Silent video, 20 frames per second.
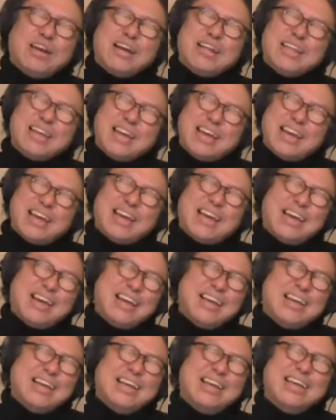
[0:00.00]
がね、
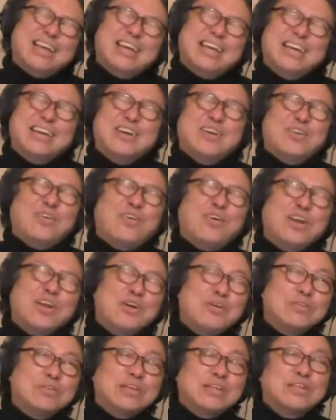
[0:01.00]
こ
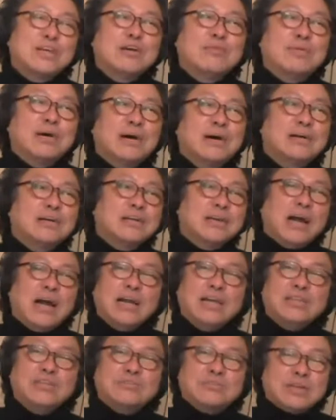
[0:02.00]
れを例えば、
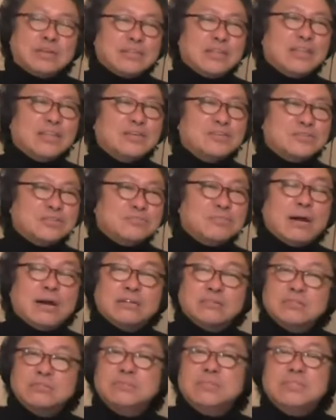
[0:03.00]
アイドルが出てくる
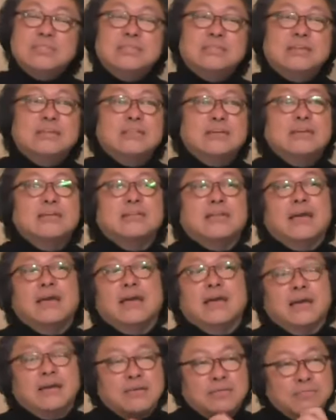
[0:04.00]
番組に出てき
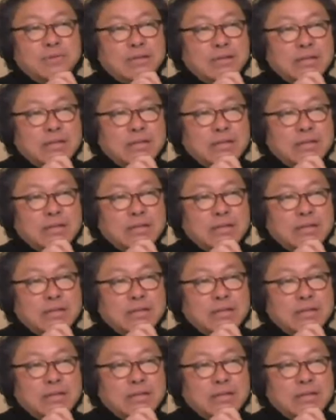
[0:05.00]
て、